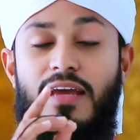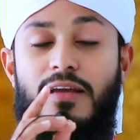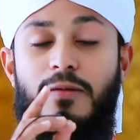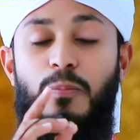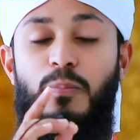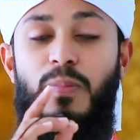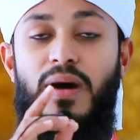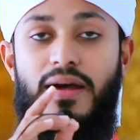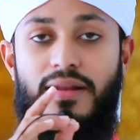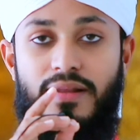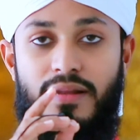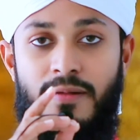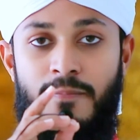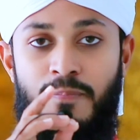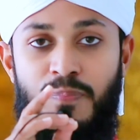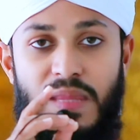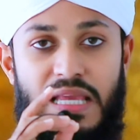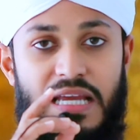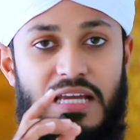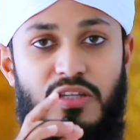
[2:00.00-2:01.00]
একবার
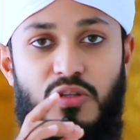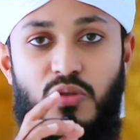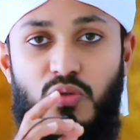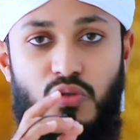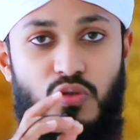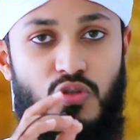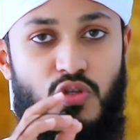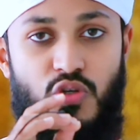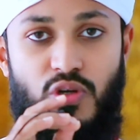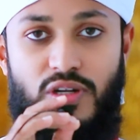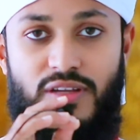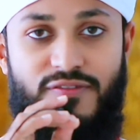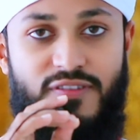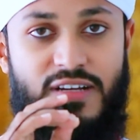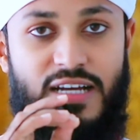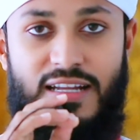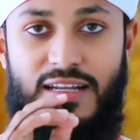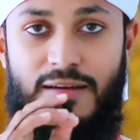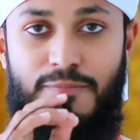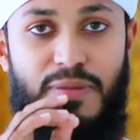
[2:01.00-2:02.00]
এই দরুদ শরীফ
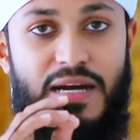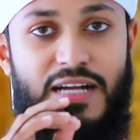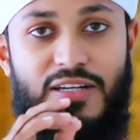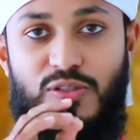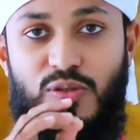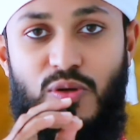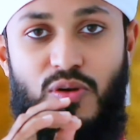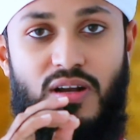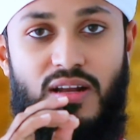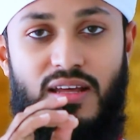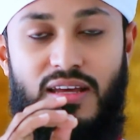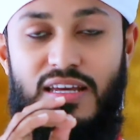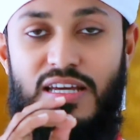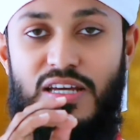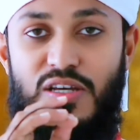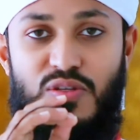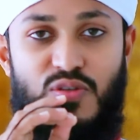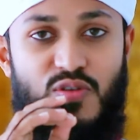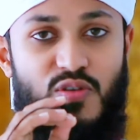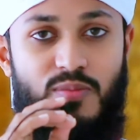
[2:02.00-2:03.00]
খানা পাঠ করলে
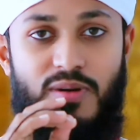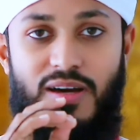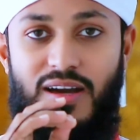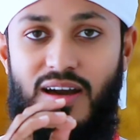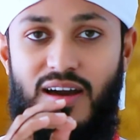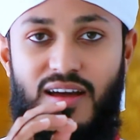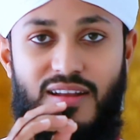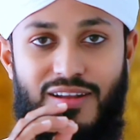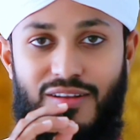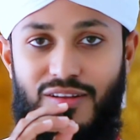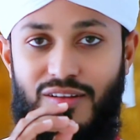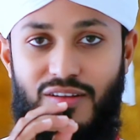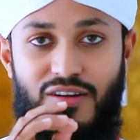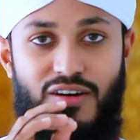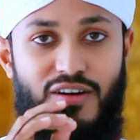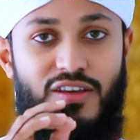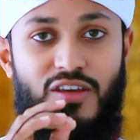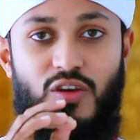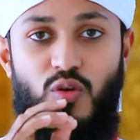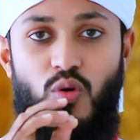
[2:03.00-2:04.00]
সুবহান
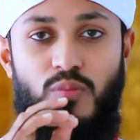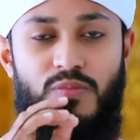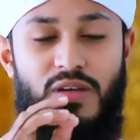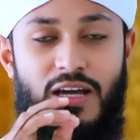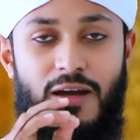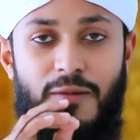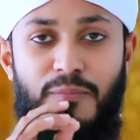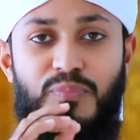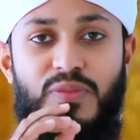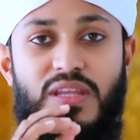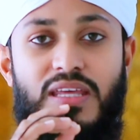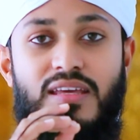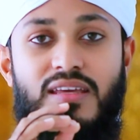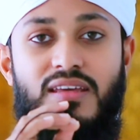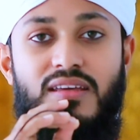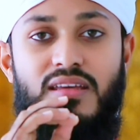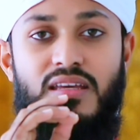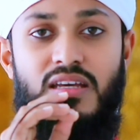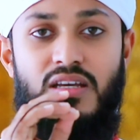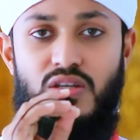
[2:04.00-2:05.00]
আল্লাহি ও
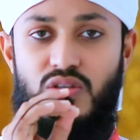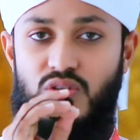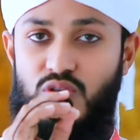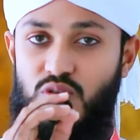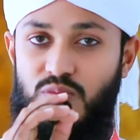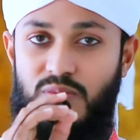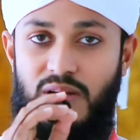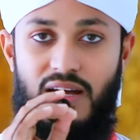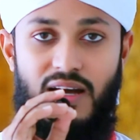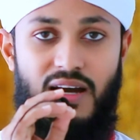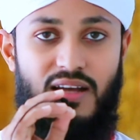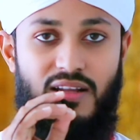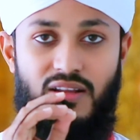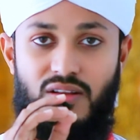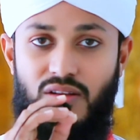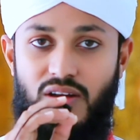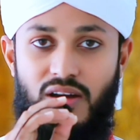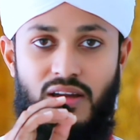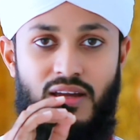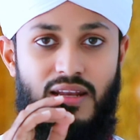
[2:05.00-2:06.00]
বেহামদিহি সুবহান
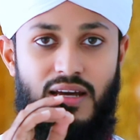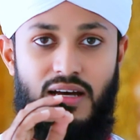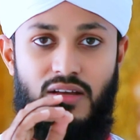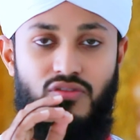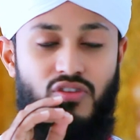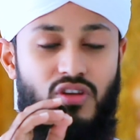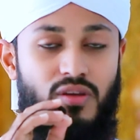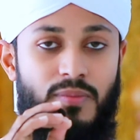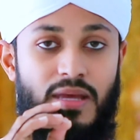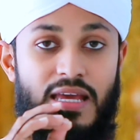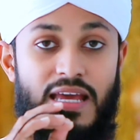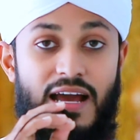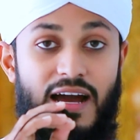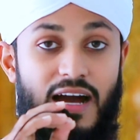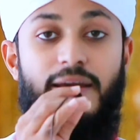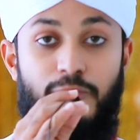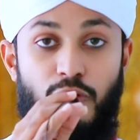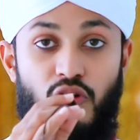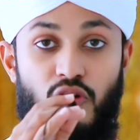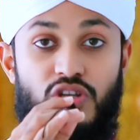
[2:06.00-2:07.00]
আল্লাহিল আজিম
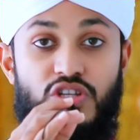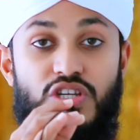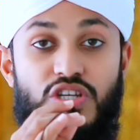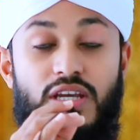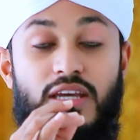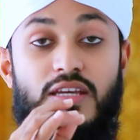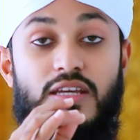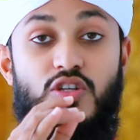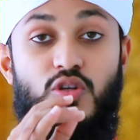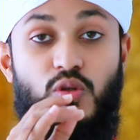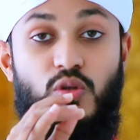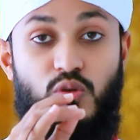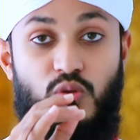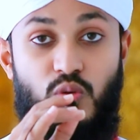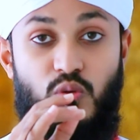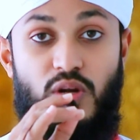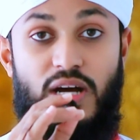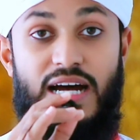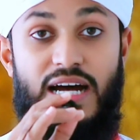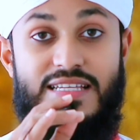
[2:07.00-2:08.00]
এবং সেই
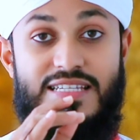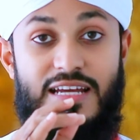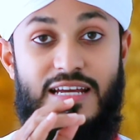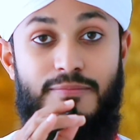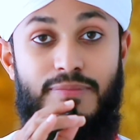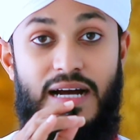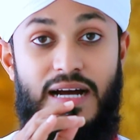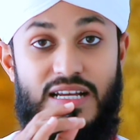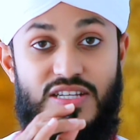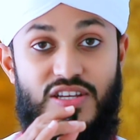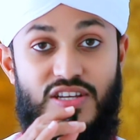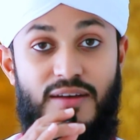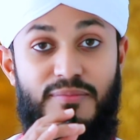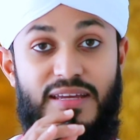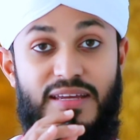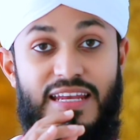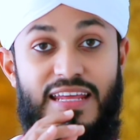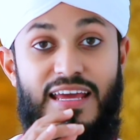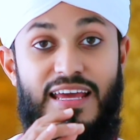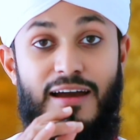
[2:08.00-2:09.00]
সত্তর হাজার ভাষা
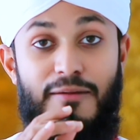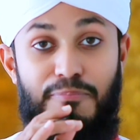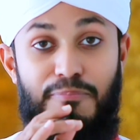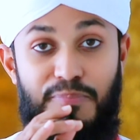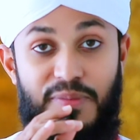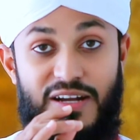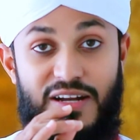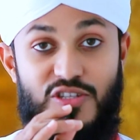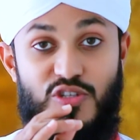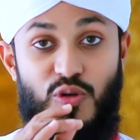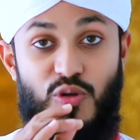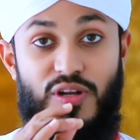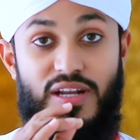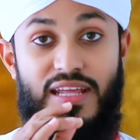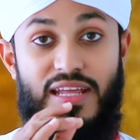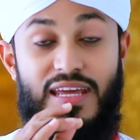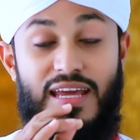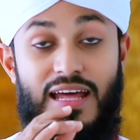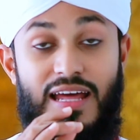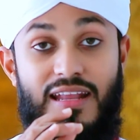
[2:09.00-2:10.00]
মিলে আপনার
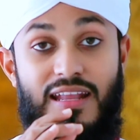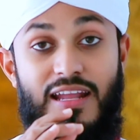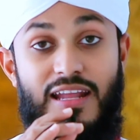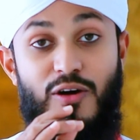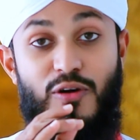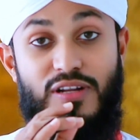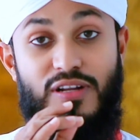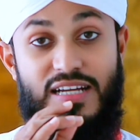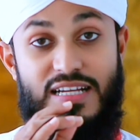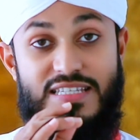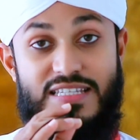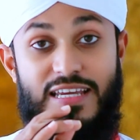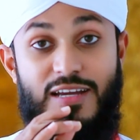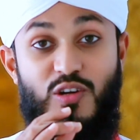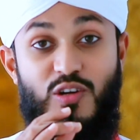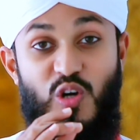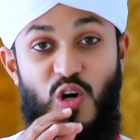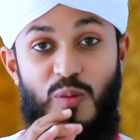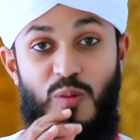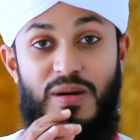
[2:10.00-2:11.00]
জন্যে আল্লাহর কাছে
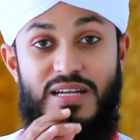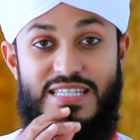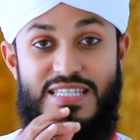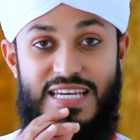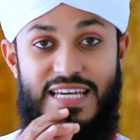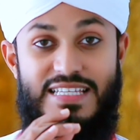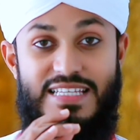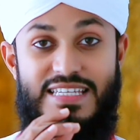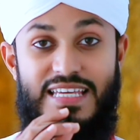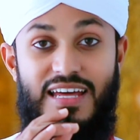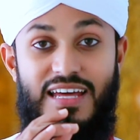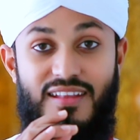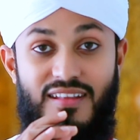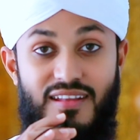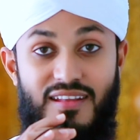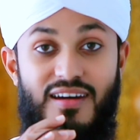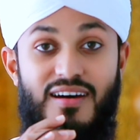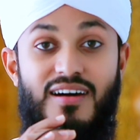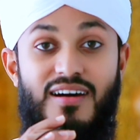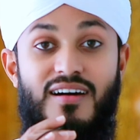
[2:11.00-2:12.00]
ক্ষমা চায় যে
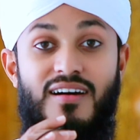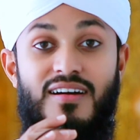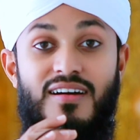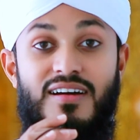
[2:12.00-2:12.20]
আল্লাহ